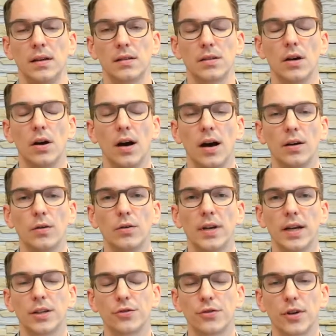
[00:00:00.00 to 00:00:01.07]
So, hallo
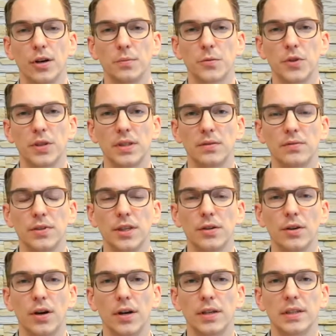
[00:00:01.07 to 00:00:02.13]
und herzlich willkommen zu diesem
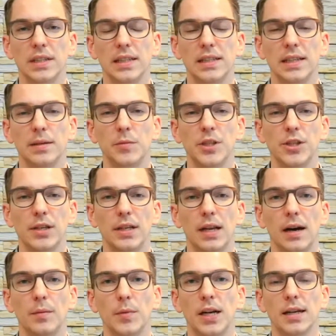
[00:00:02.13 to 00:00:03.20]
Video heute, in dem ich Ihnen
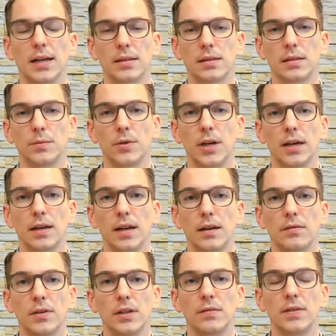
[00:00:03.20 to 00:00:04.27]
einmal ganz simpel
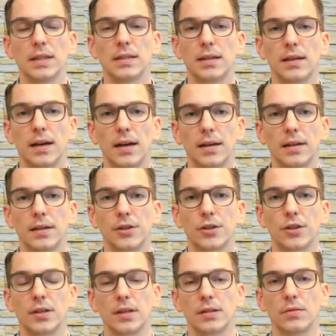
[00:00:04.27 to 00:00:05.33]
erklären will, was denn
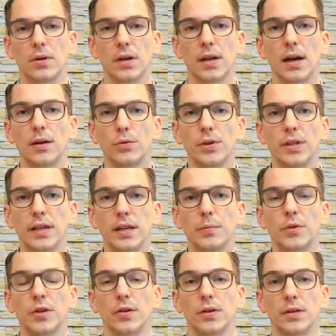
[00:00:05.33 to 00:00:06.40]
eigentlich das Wort
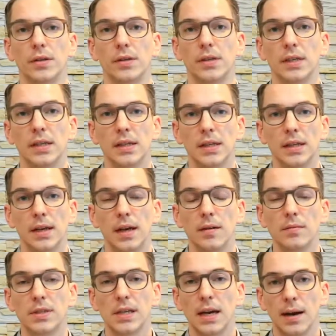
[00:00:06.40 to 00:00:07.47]
Annuität bedeutet.
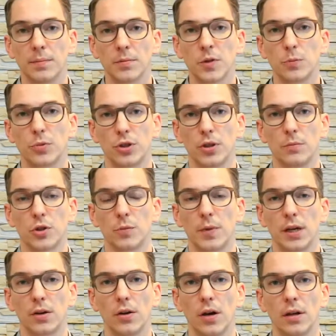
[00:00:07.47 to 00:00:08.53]
Ähm, sie haben es bestimmt schon
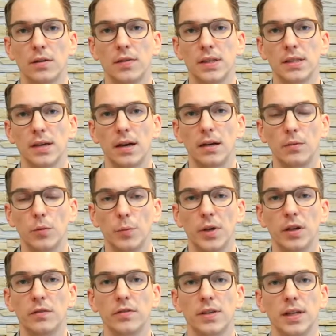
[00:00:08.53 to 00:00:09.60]
mal gehört, wenn Sie eine
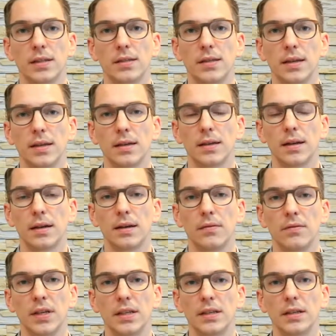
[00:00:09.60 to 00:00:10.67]
Immobilie finanzieren,
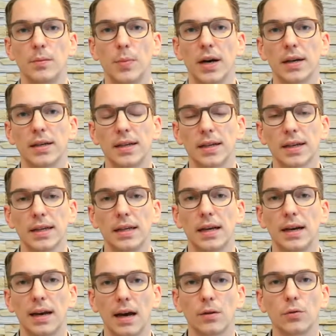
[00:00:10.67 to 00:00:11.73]
dann wird Ihnen die Bank in der Regel
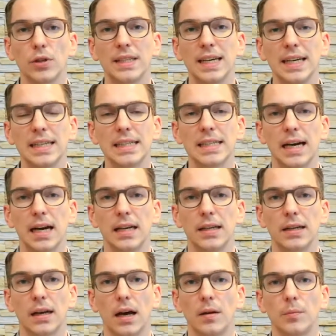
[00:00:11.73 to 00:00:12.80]
ein
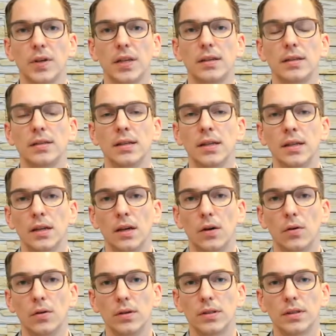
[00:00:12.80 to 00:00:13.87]
Annuitätendarlehen anbieten.
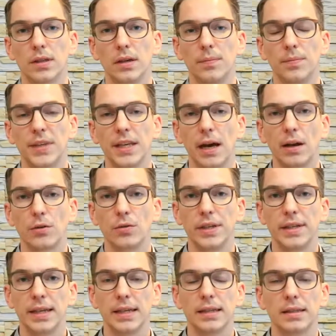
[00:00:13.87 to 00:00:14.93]
Und ähm, die
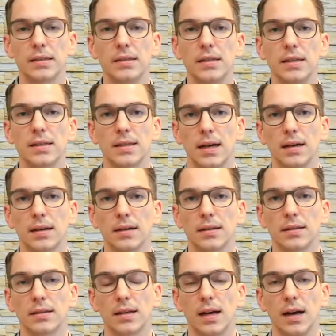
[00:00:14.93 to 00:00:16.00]
Annuität ist nichts
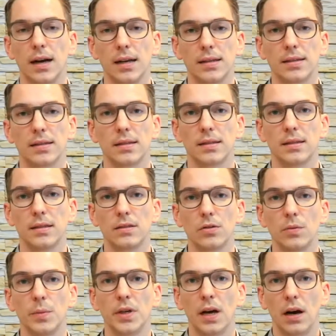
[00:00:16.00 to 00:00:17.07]
anderes als die
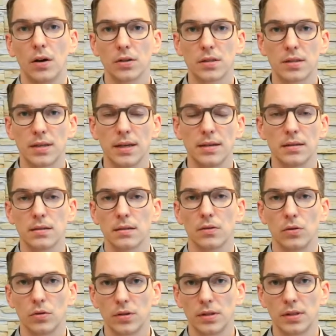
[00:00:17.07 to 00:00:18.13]
Summe aus Zins
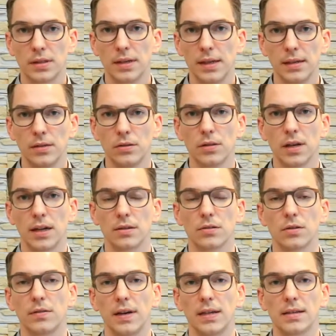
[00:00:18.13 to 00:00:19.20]
und Tilgung,
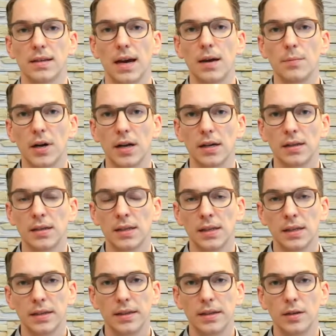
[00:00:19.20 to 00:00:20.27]
also quasi einmal
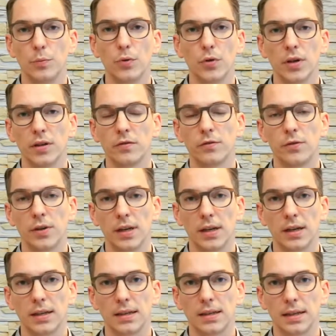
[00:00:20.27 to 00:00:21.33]
die Gebühr
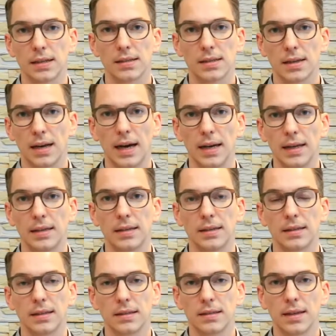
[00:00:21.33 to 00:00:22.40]
für das
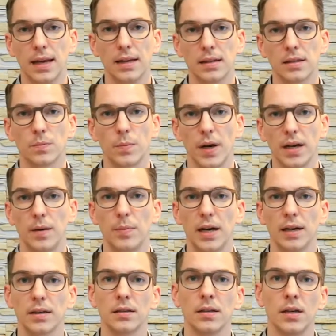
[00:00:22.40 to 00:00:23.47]
Leihen des Geldes bei der
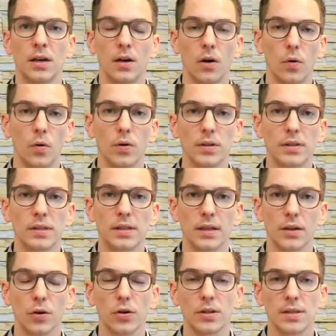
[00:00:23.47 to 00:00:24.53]
Bank und
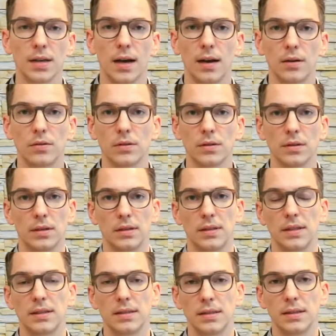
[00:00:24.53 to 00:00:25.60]
die Rückzahlung,
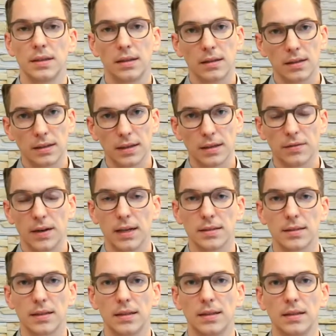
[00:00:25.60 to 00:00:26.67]
die, sie, die
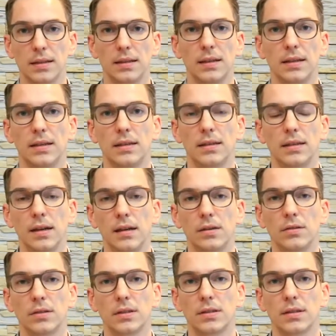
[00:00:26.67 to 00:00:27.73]
quasi in die
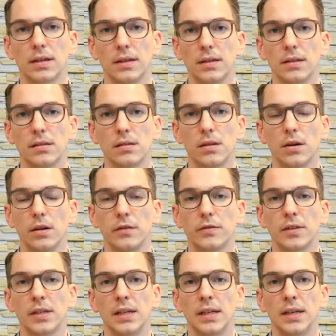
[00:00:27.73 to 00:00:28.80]
Tilgung des Kredites
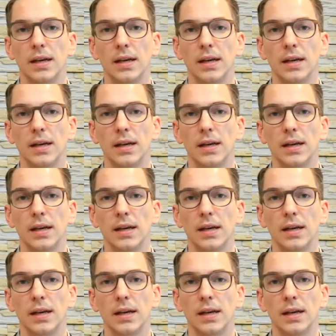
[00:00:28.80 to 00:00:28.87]
läuft,